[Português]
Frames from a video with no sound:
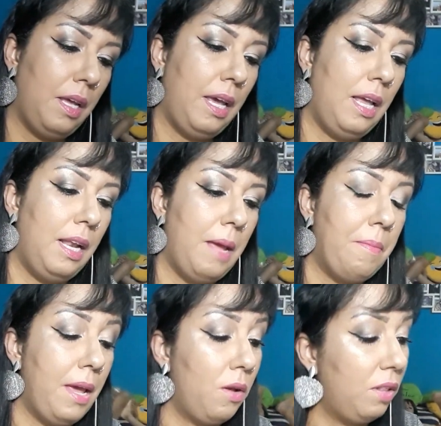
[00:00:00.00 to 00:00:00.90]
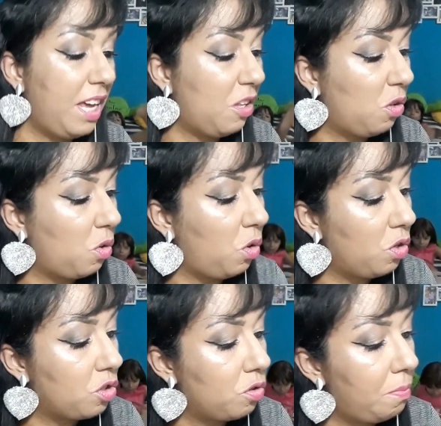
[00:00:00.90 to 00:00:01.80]
Ele é meio
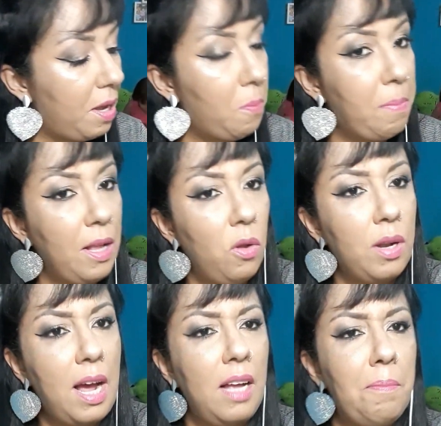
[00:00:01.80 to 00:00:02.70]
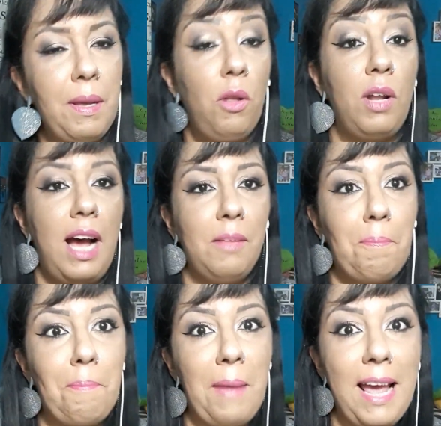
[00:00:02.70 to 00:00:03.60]
leitoso, meio pelorado, pelorado,
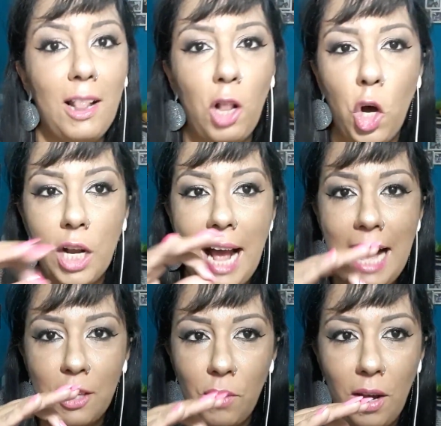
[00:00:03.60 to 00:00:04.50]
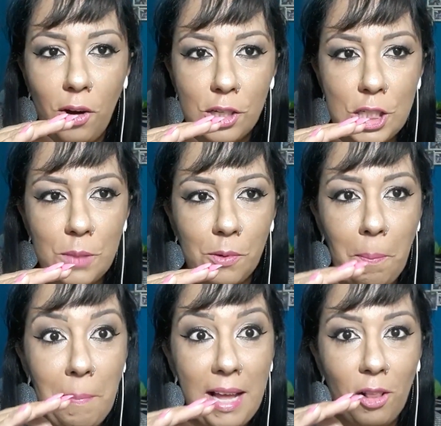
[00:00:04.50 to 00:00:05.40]
pelorado é ótimo.
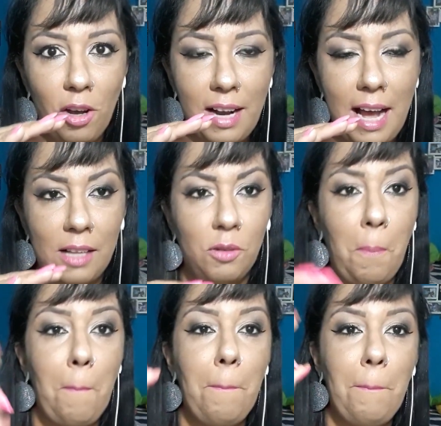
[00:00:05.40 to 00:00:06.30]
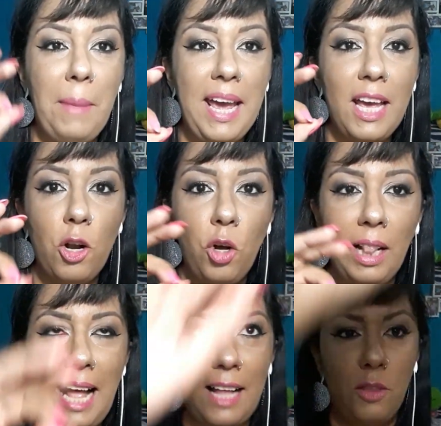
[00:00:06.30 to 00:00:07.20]
Pelorado,
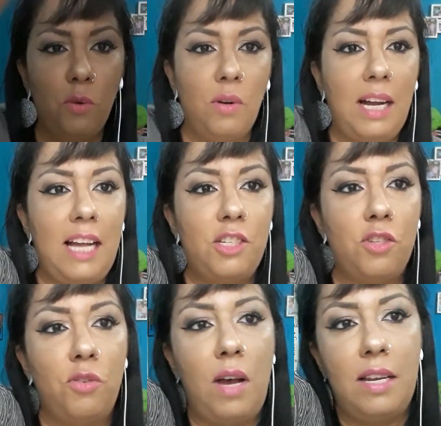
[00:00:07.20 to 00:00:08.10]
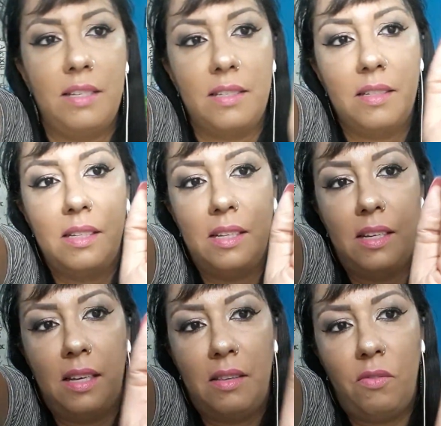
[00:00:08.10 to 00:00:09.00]
perolado, Kátia Soares.
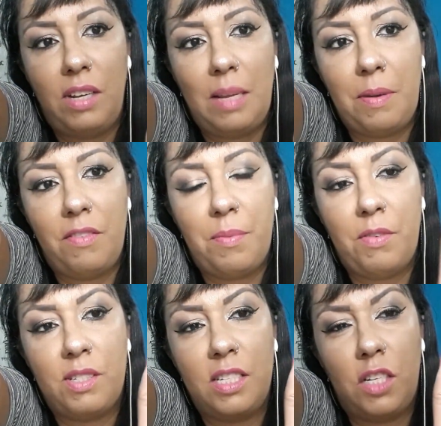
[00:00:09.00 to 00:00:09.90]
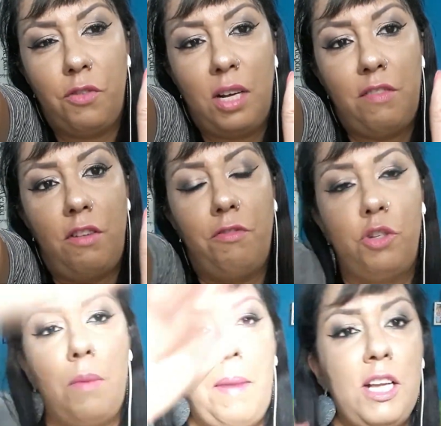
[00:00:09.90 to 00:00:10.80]
Não vai dar pra ver pra vocês. Eu vou gravar um
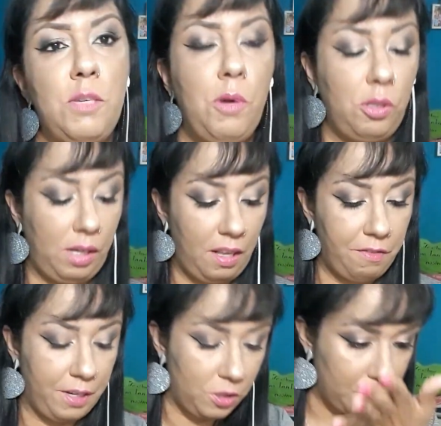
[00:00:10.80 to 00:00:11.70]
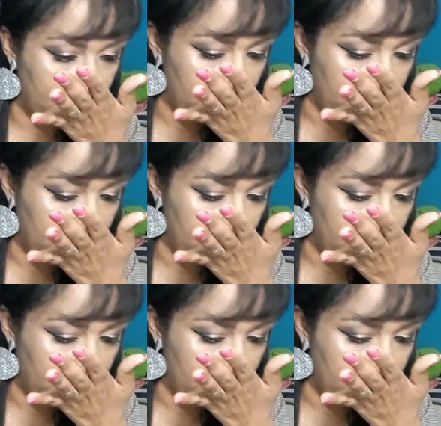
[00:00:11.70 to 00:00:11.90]
vídeo à parte e boto aqui na frente.